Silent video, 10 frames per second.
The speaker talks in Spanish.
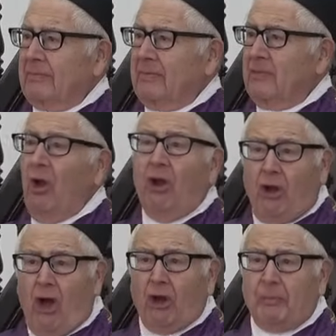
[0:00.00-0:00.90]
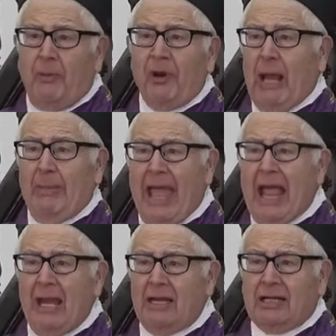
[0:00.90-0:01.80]
Dolor por
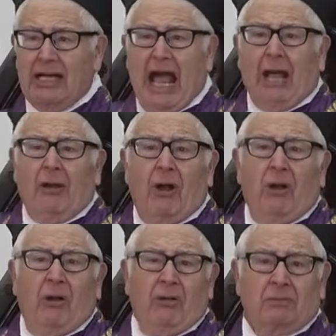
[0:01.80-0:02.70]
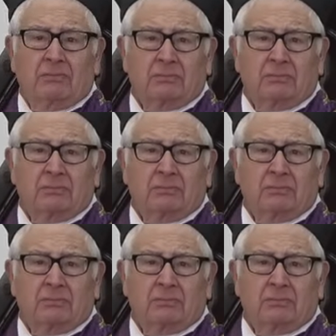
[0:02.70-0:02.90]
Abel, claro,